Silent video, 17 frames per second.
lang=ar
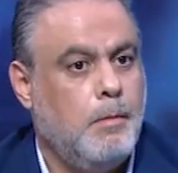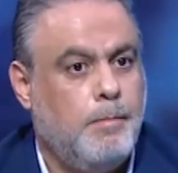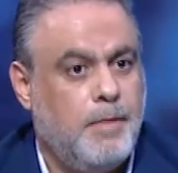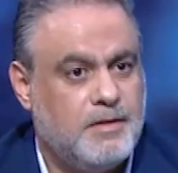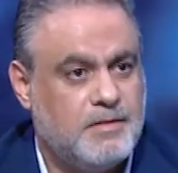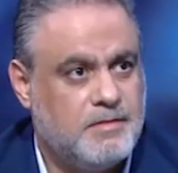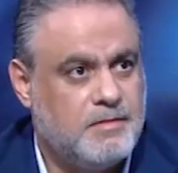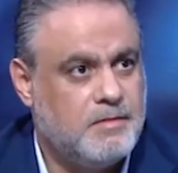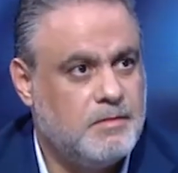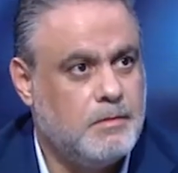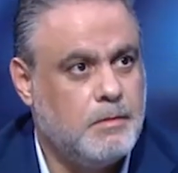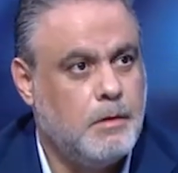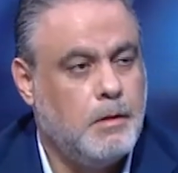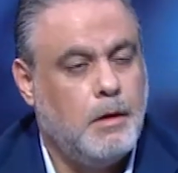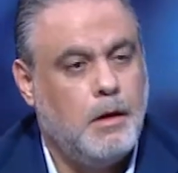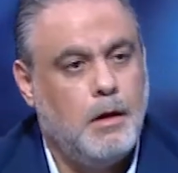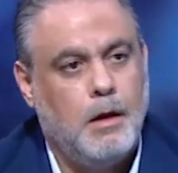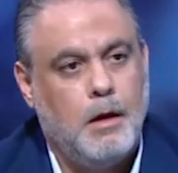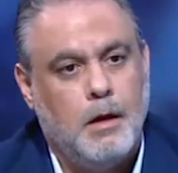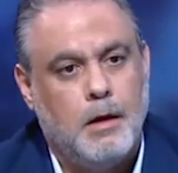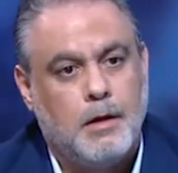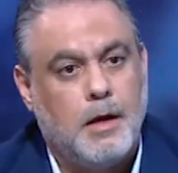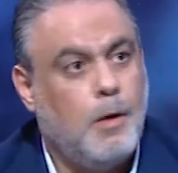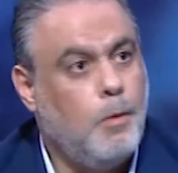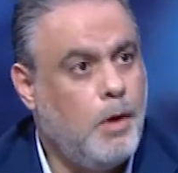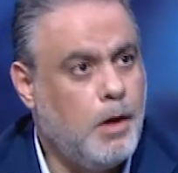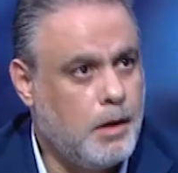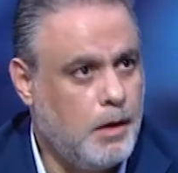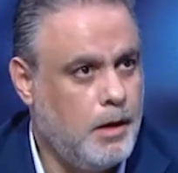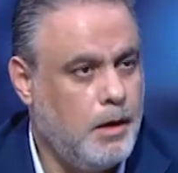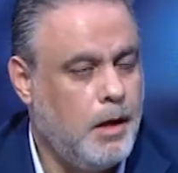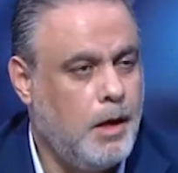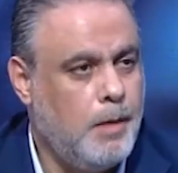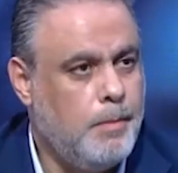بس آه،
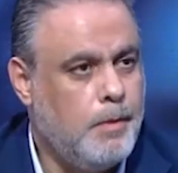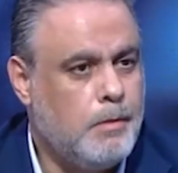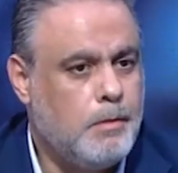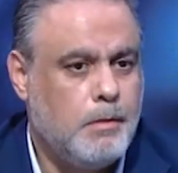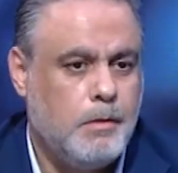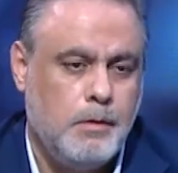كواقع الامر